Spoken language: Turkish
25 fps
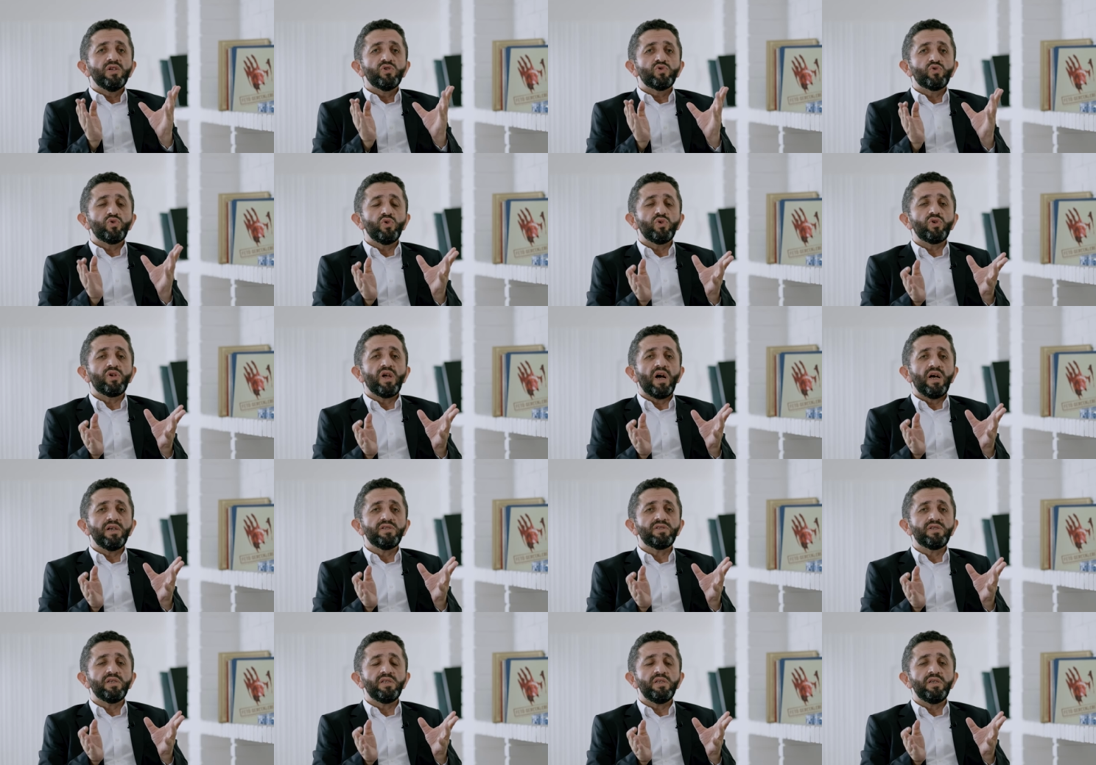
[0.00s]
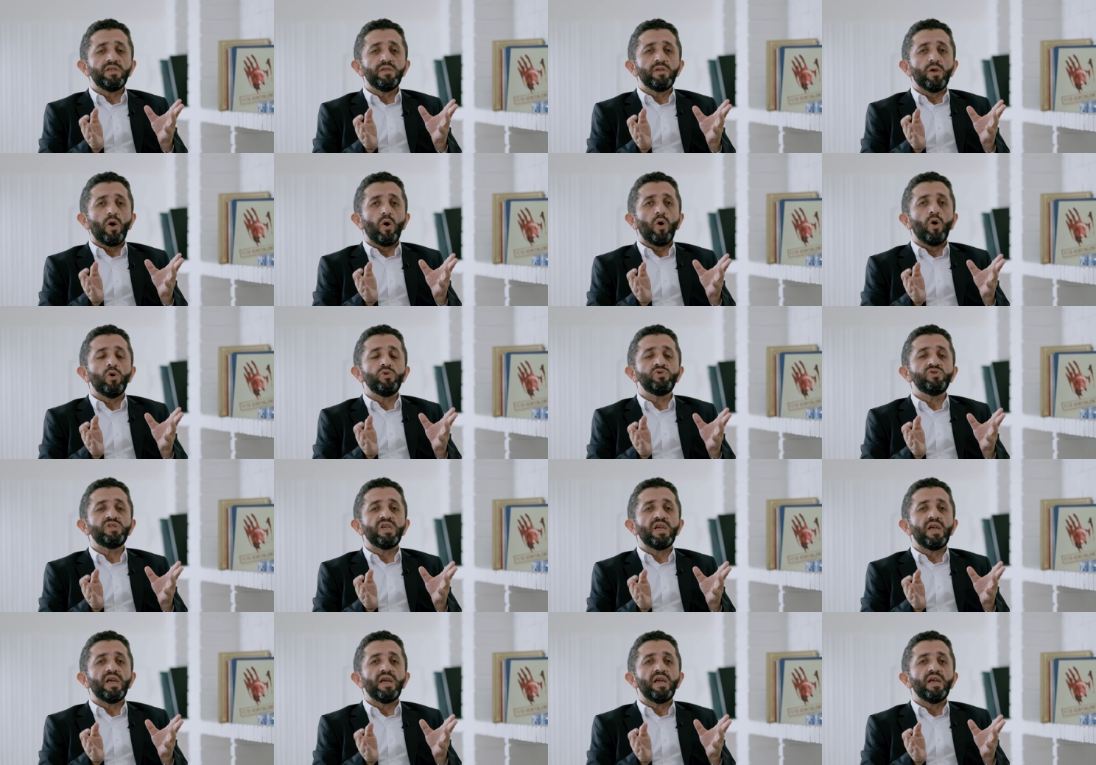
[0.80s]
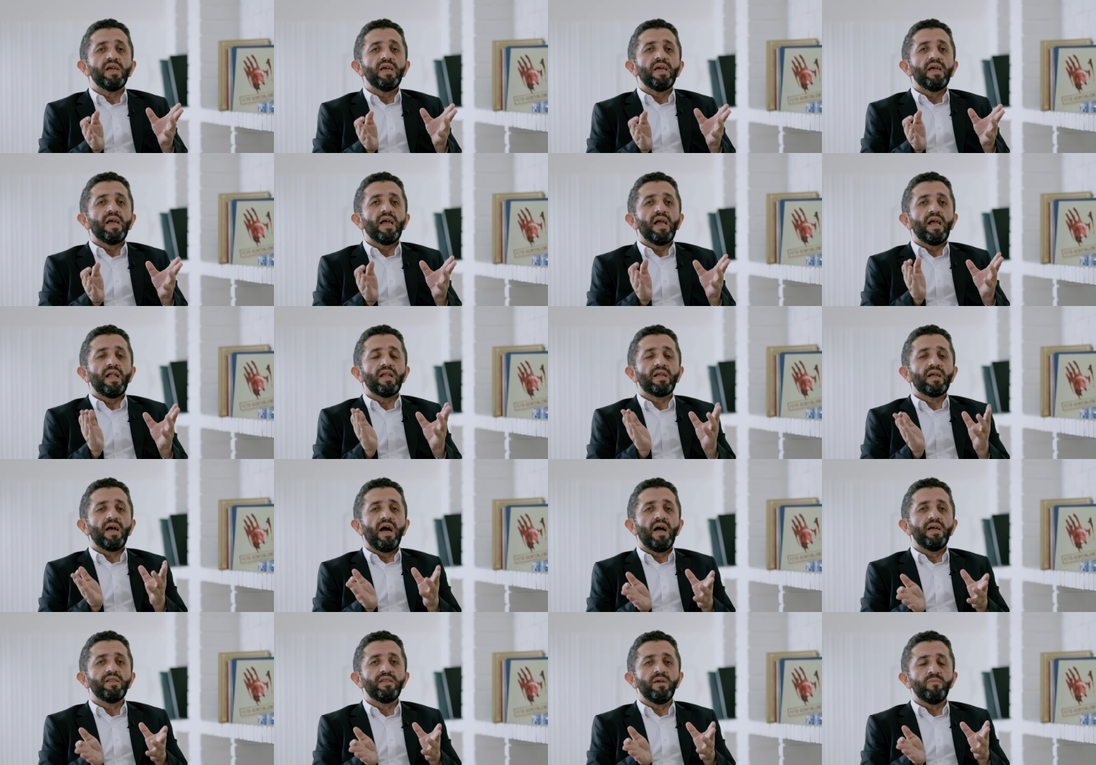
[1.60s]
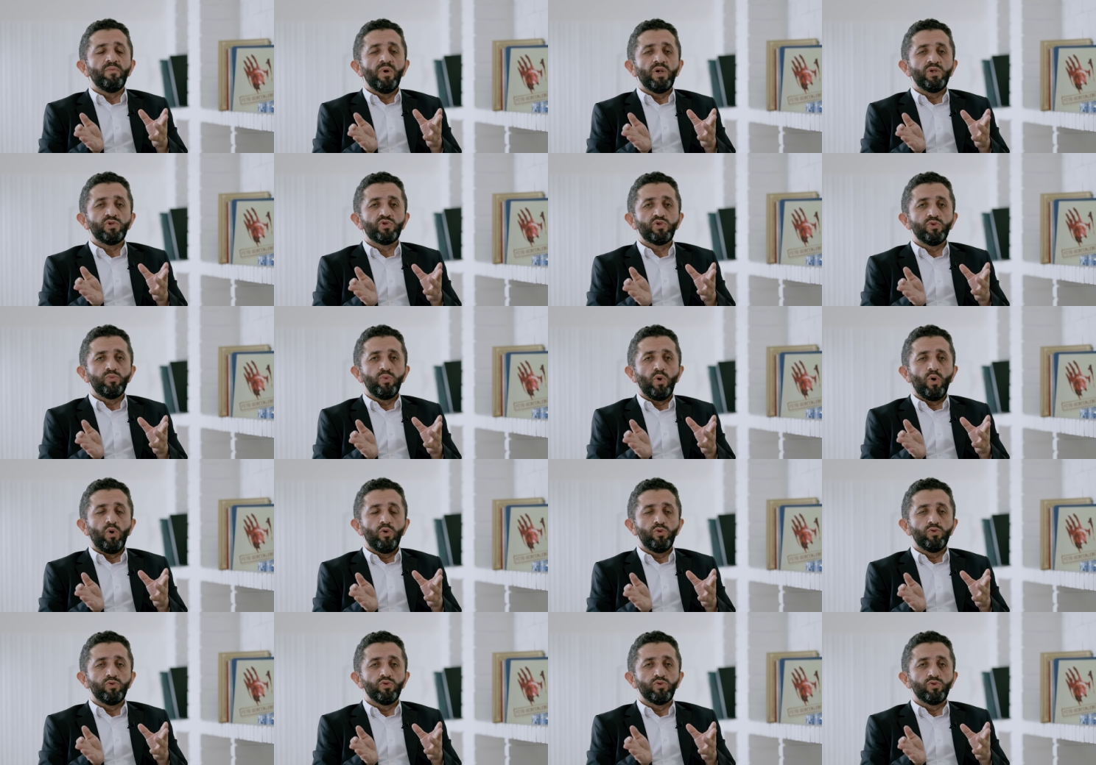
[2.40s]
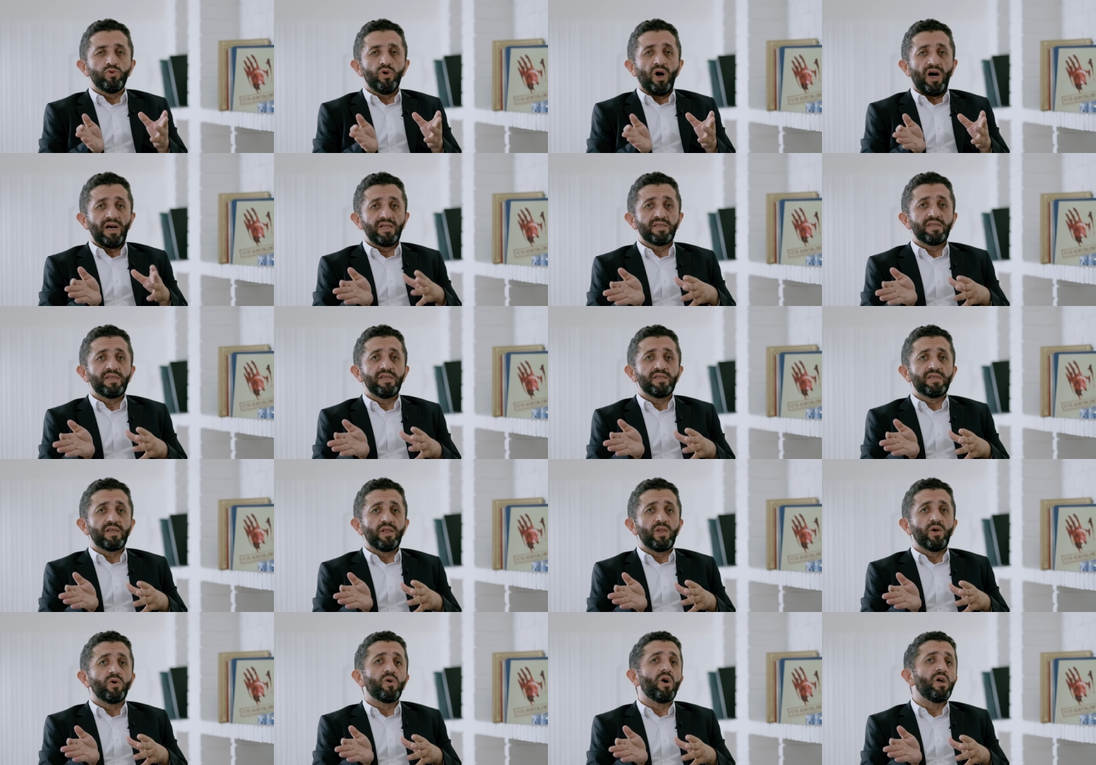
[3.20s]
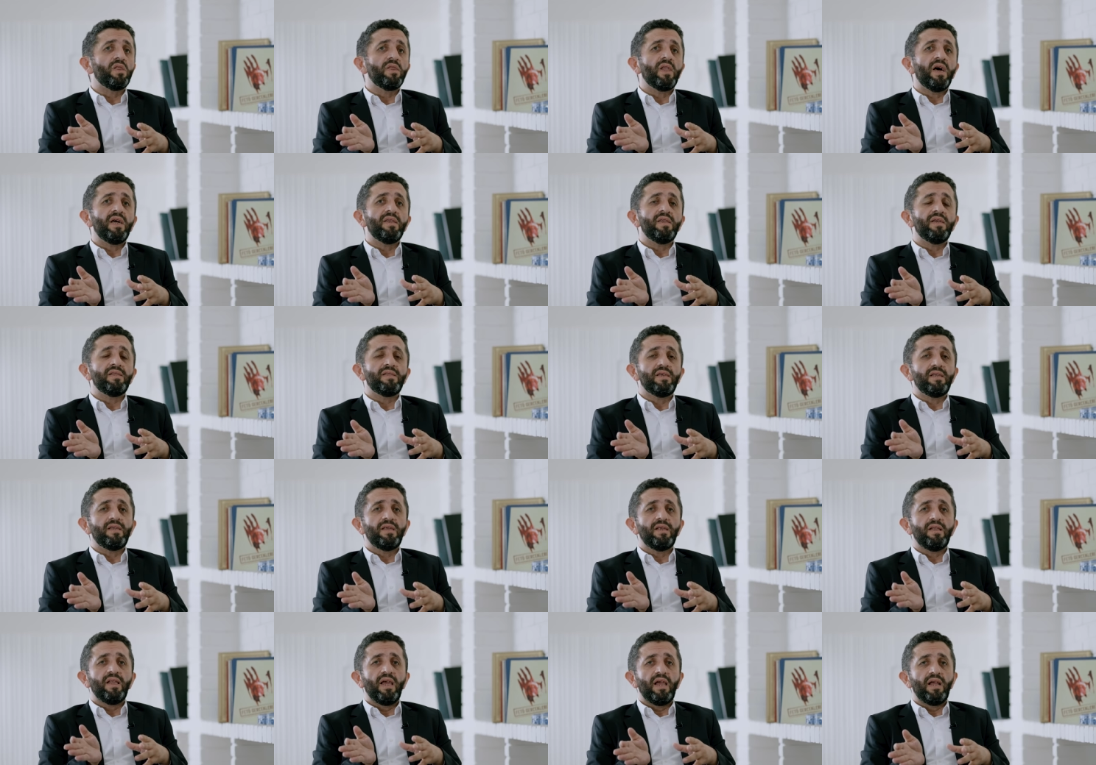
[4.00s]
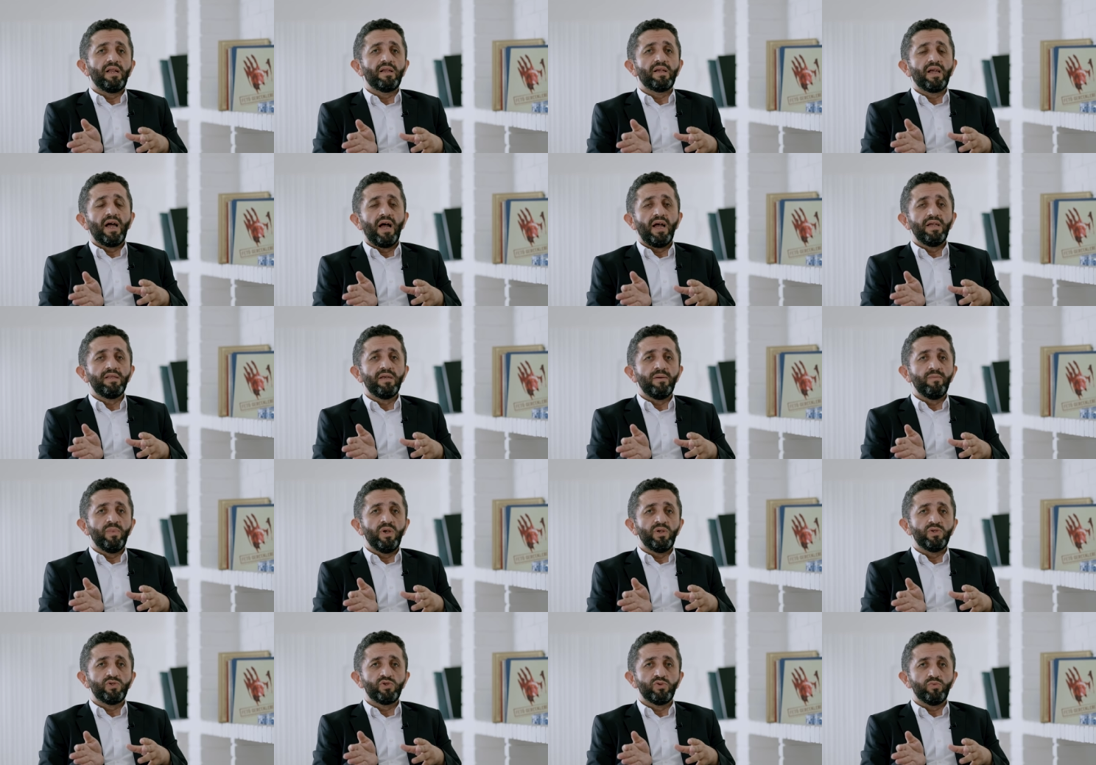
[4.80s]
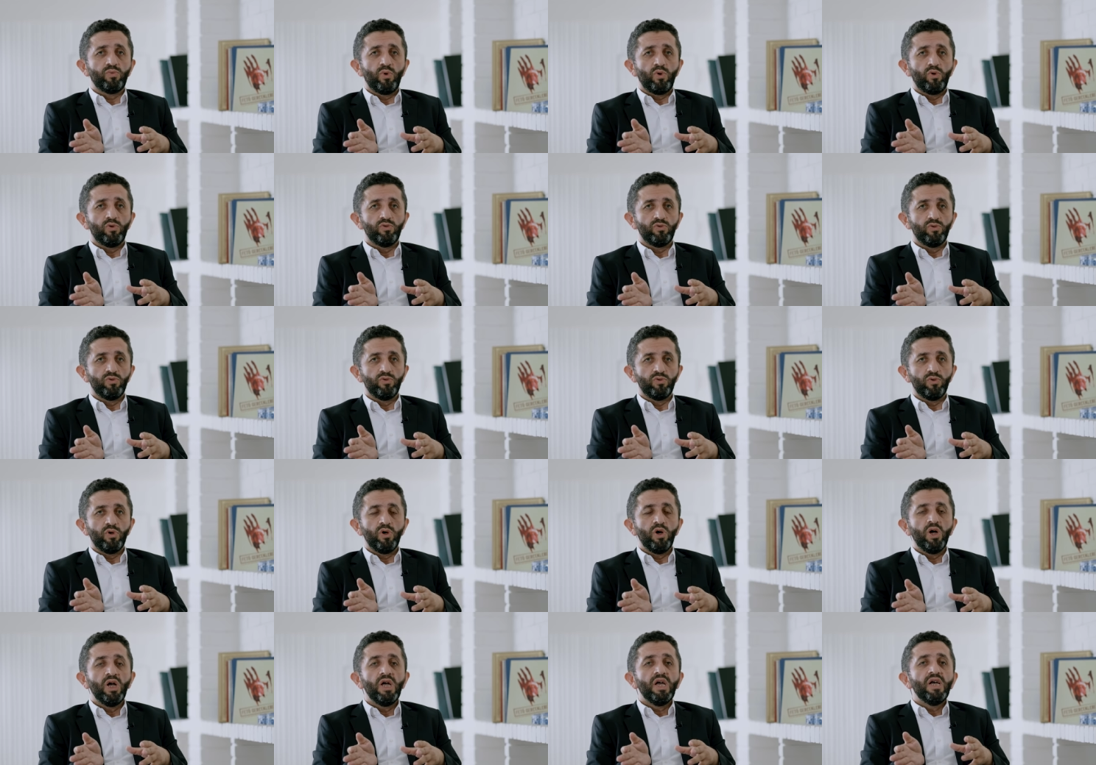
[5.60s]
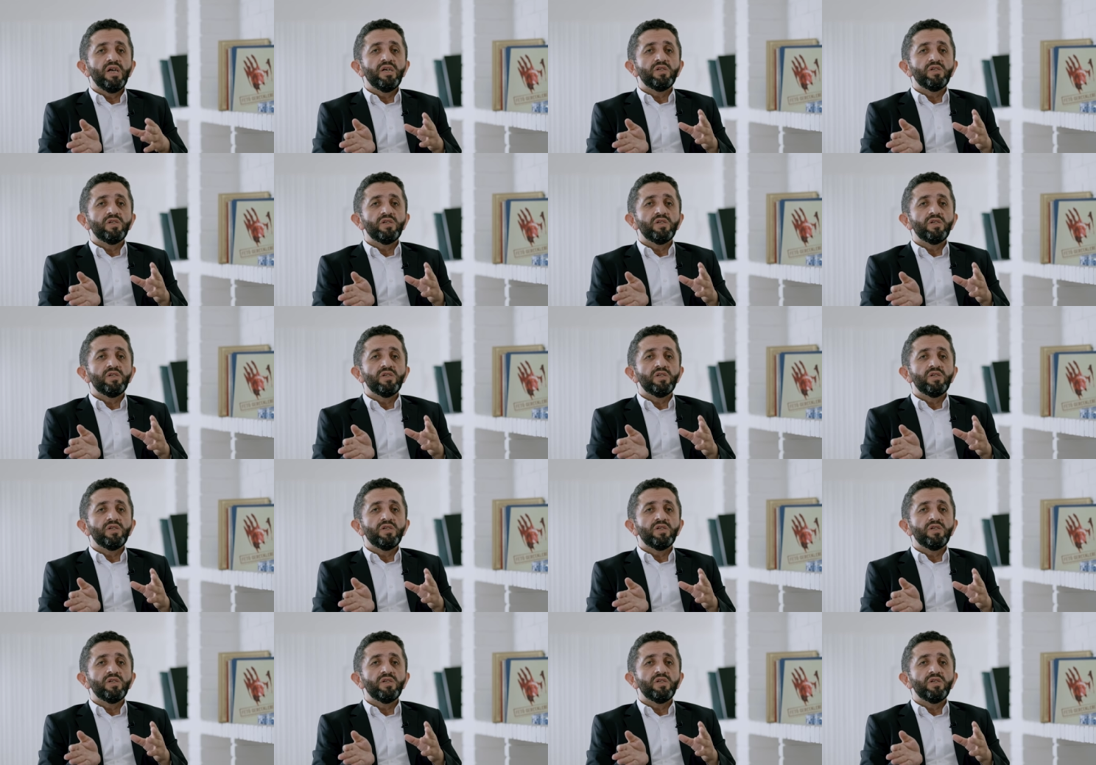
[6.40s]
suikastçinin önce El-Kaide mensubu olduğunu, attığı sloganlar nedeniyle El-Kaide mensubu olduğunu,